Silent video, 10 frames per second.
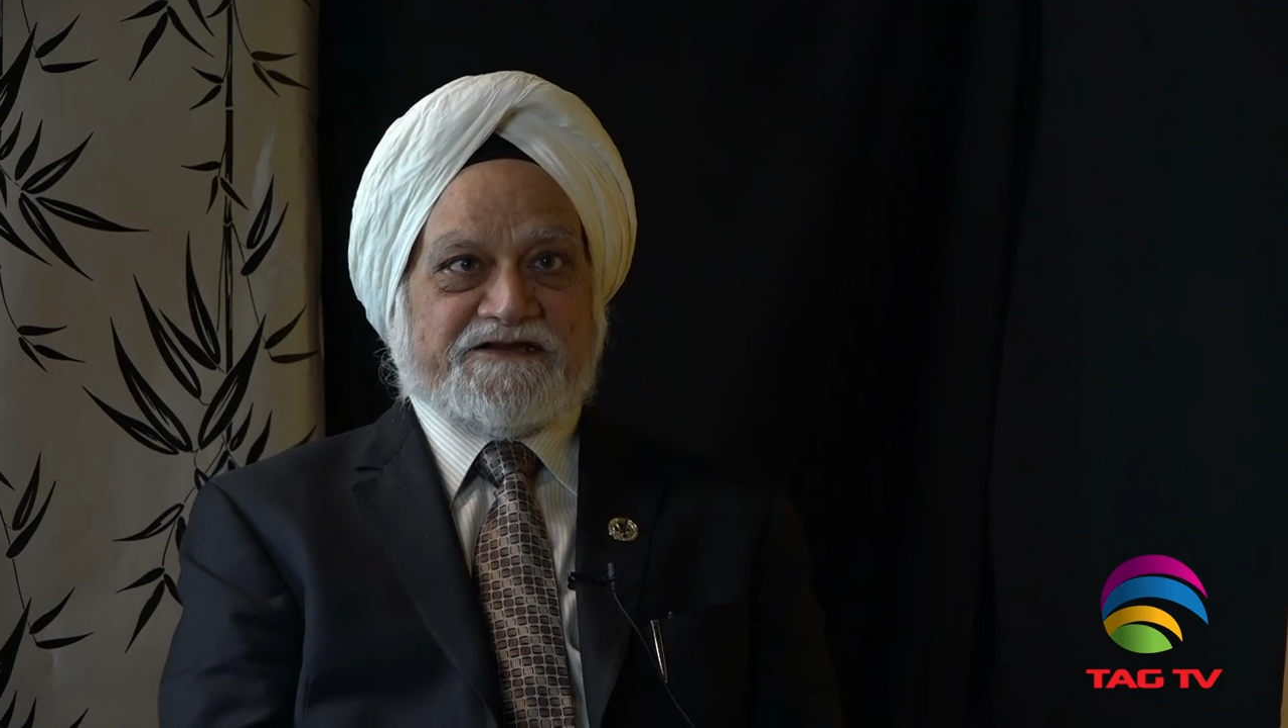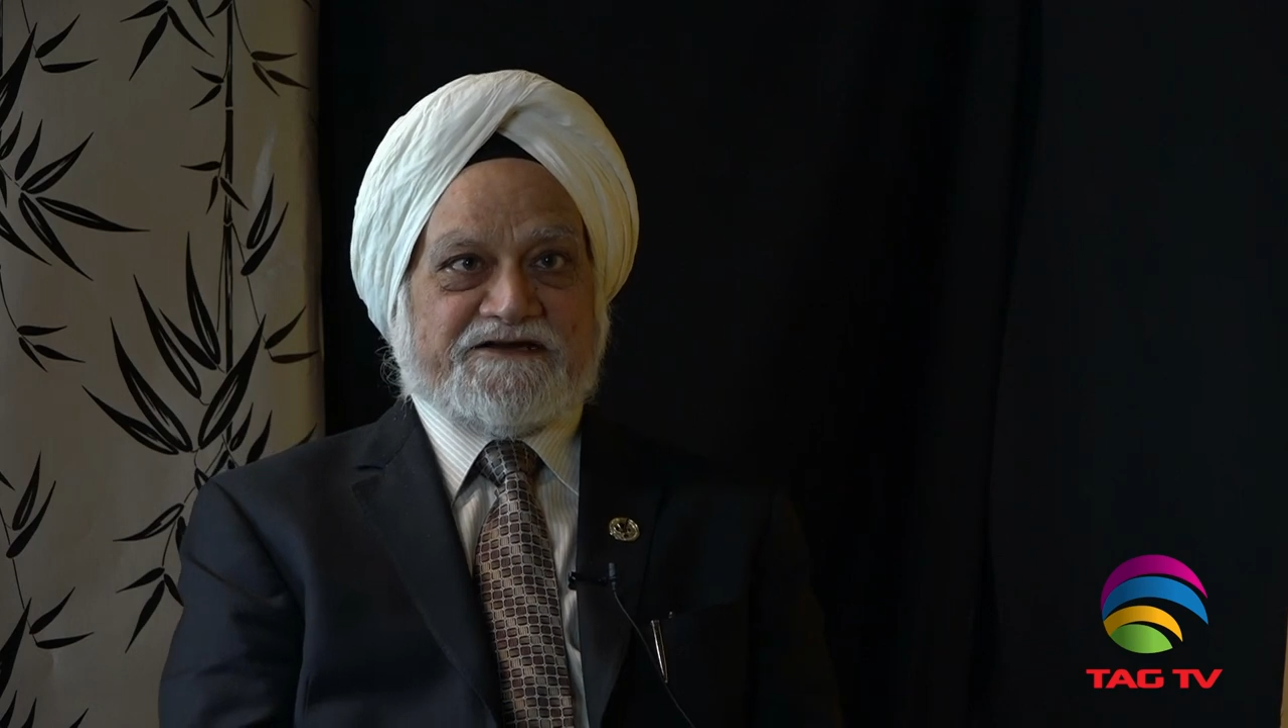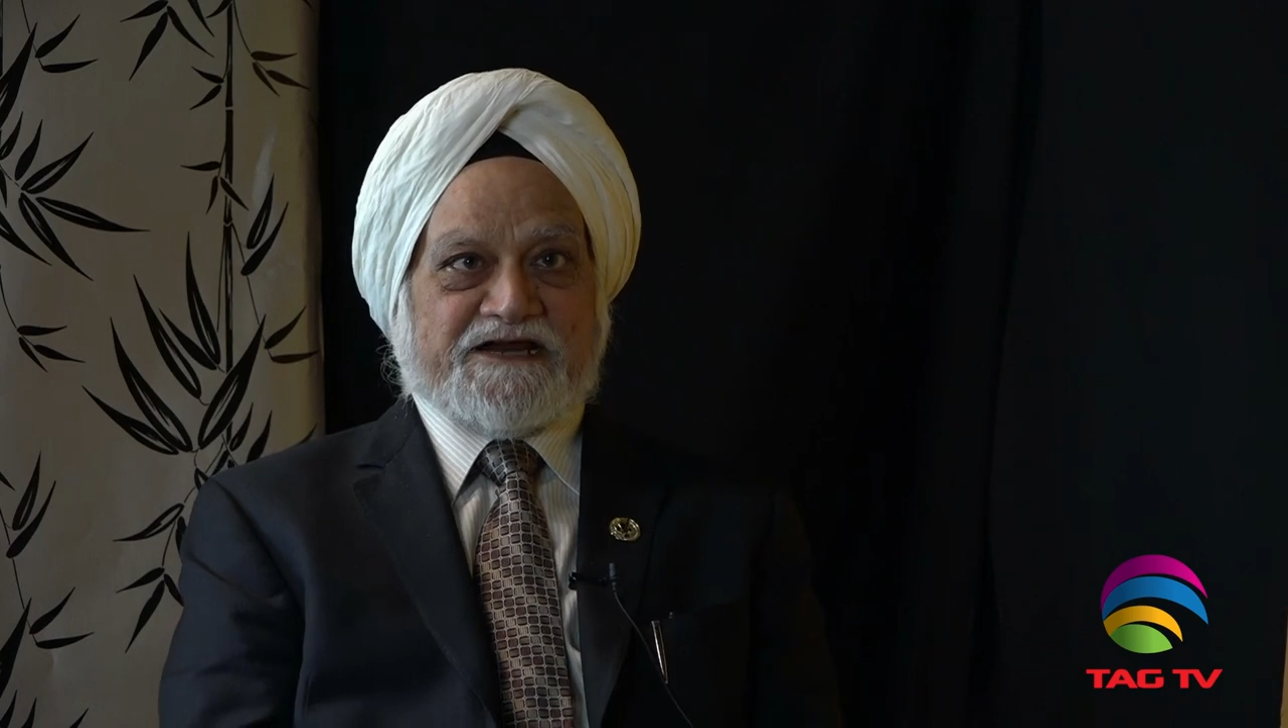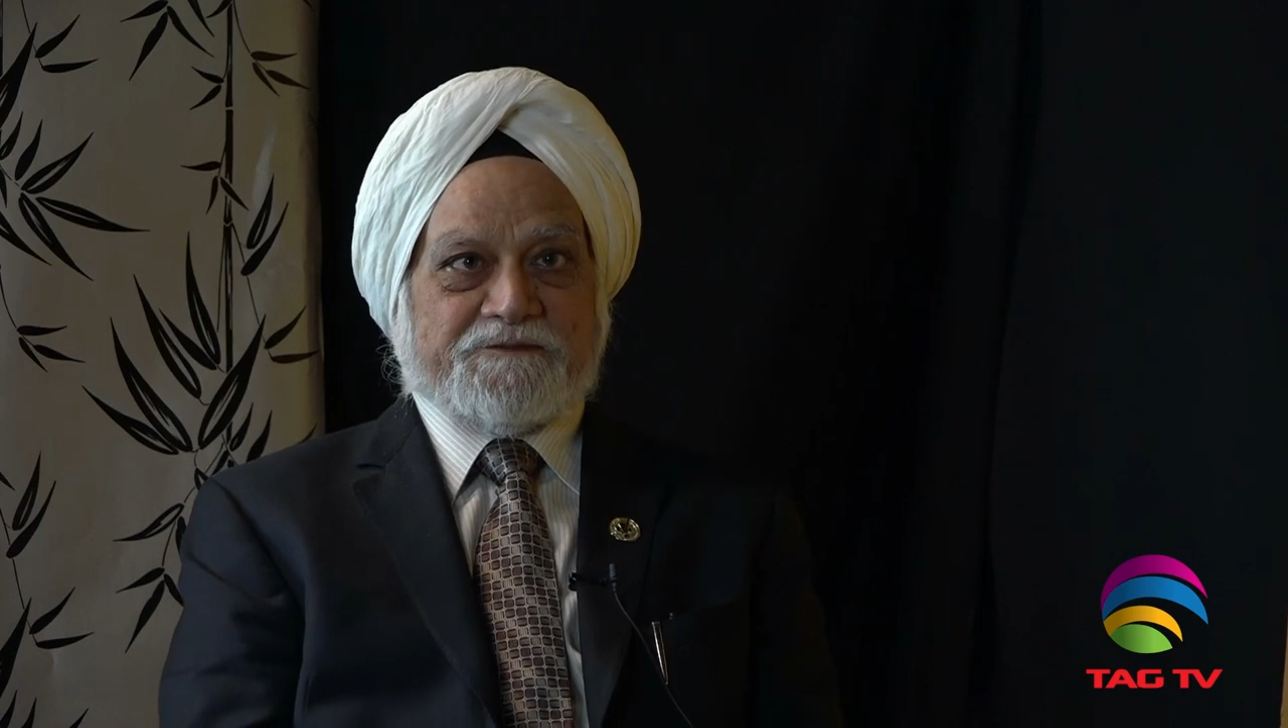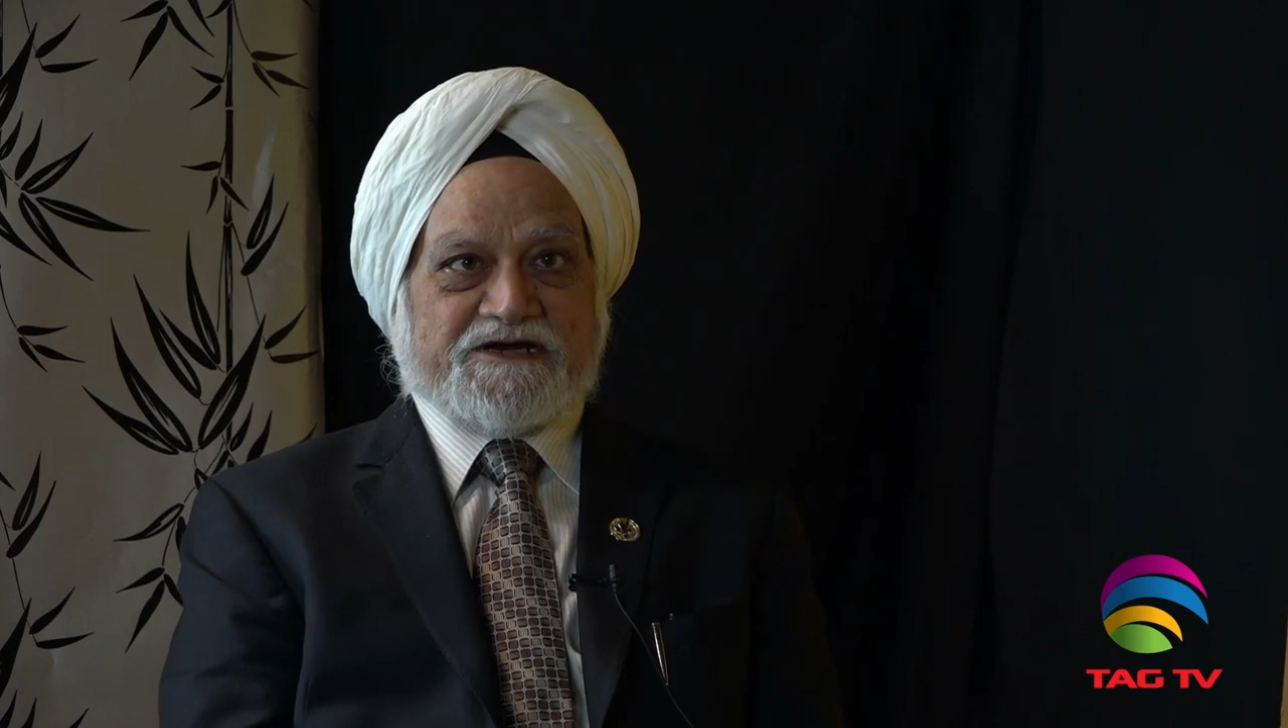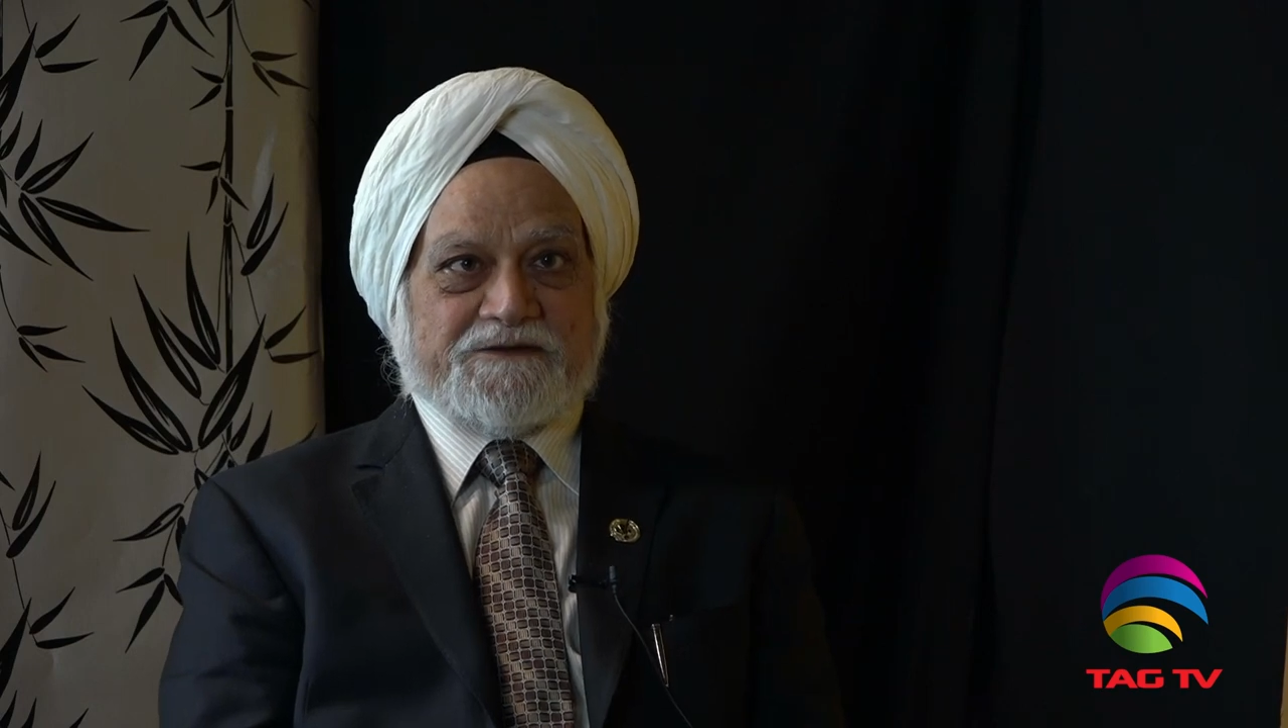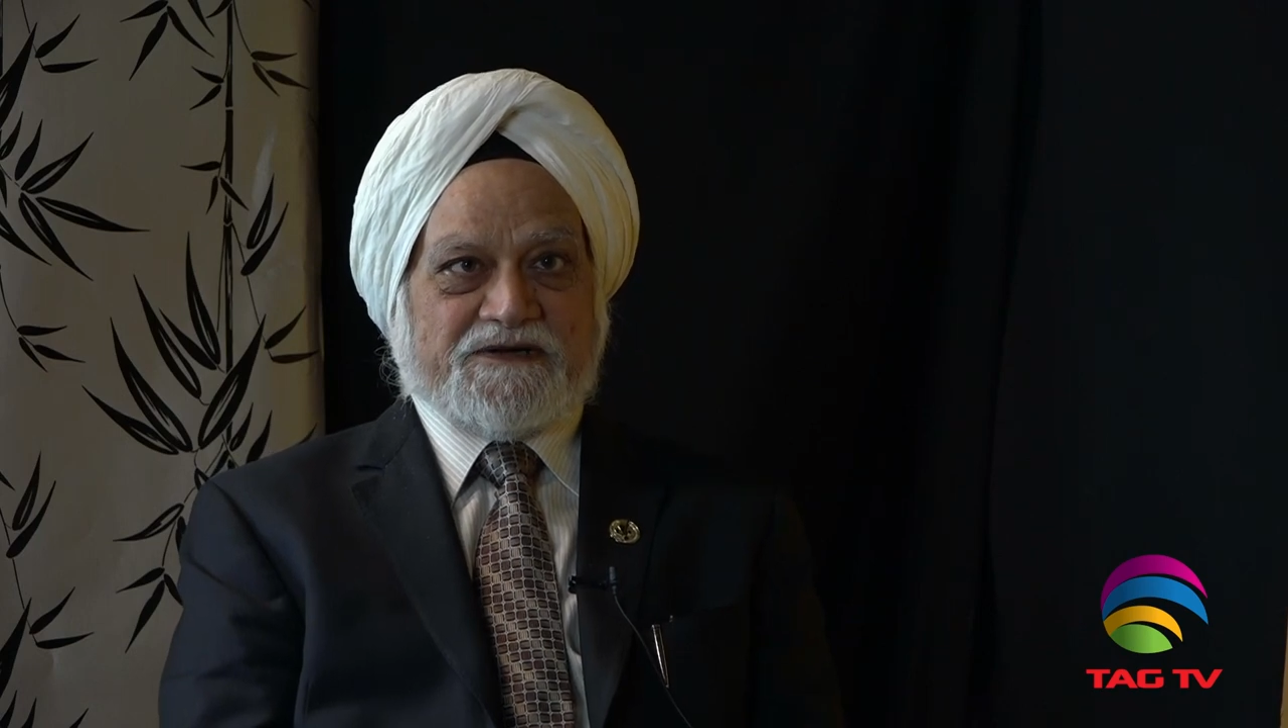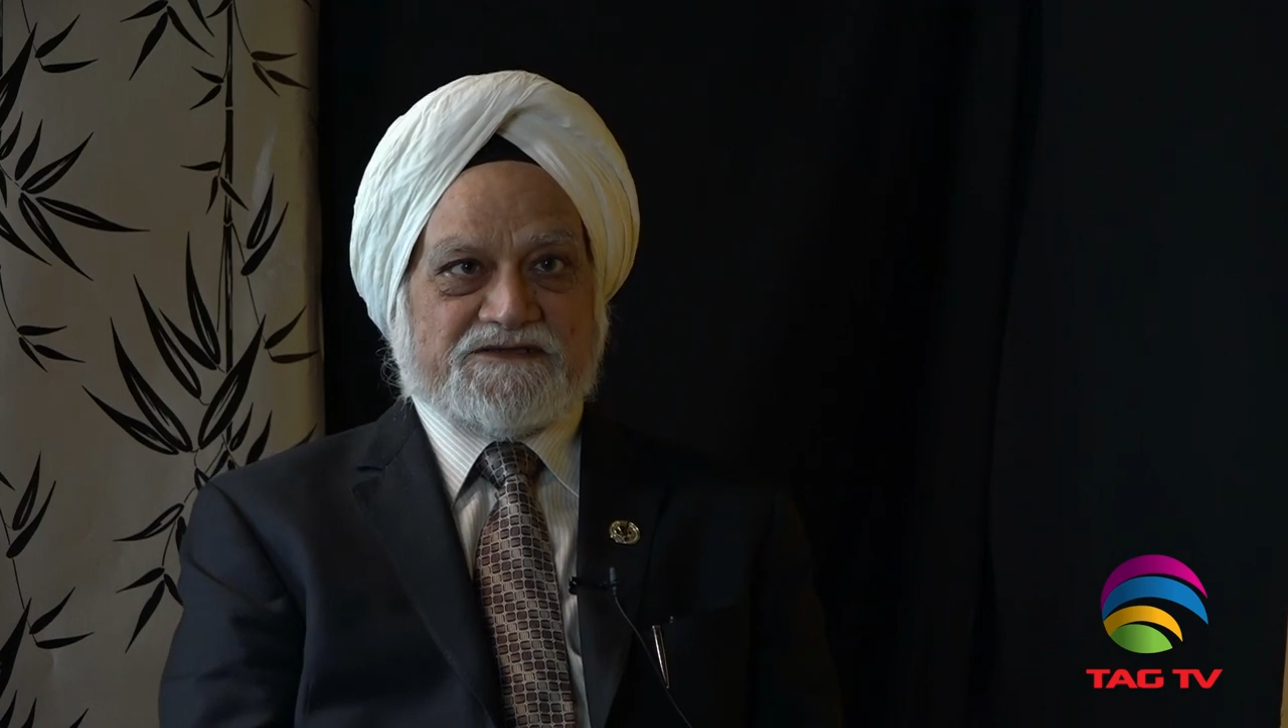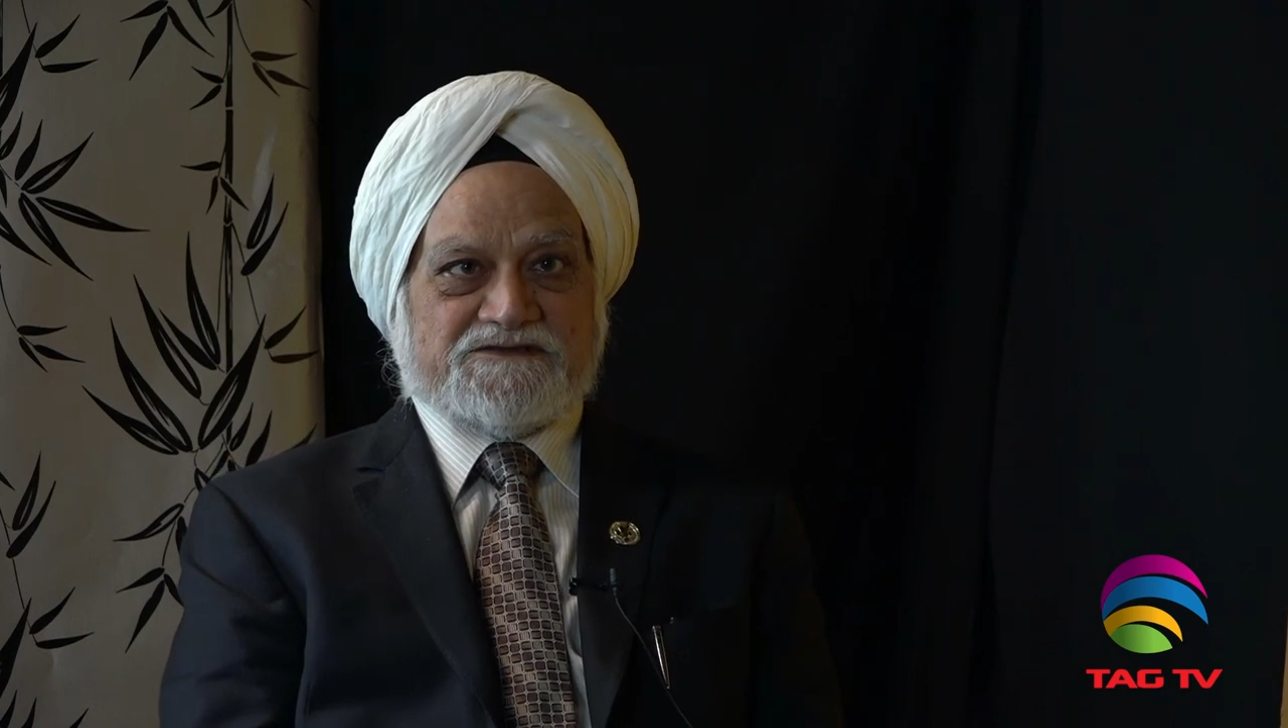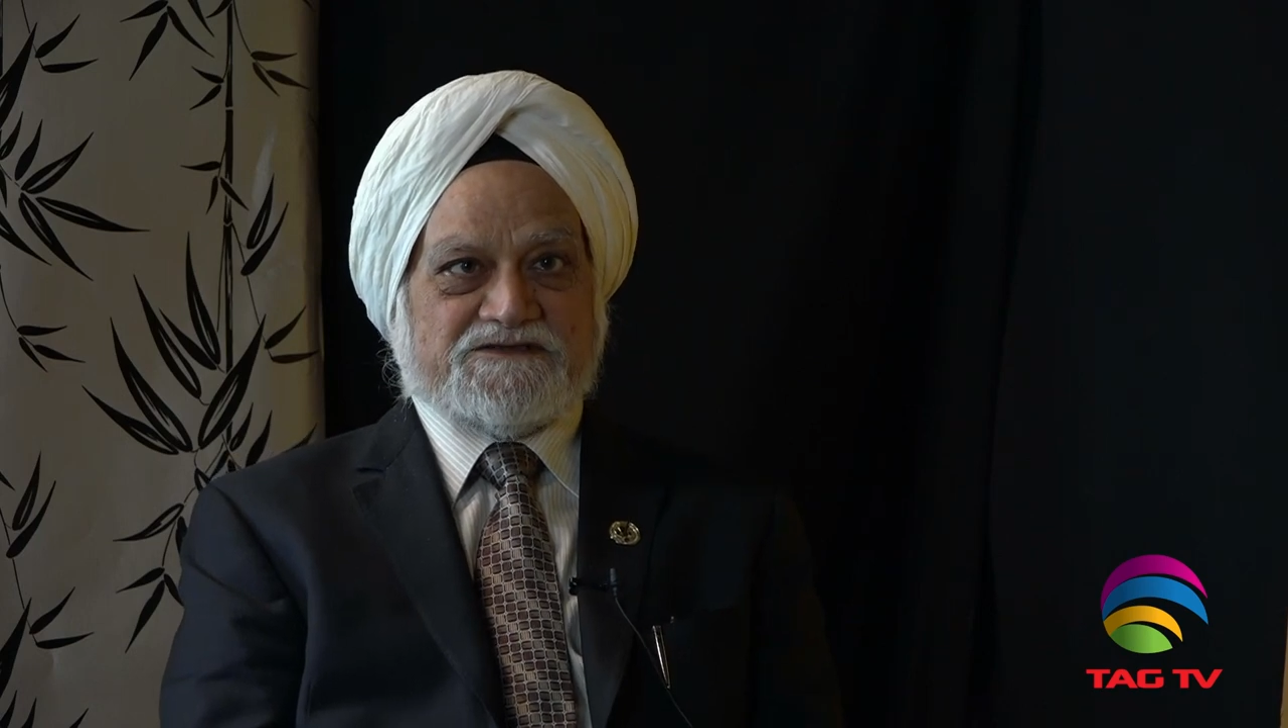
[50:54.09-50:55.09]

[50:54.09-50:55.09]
थी रिटायरमेंट के बाद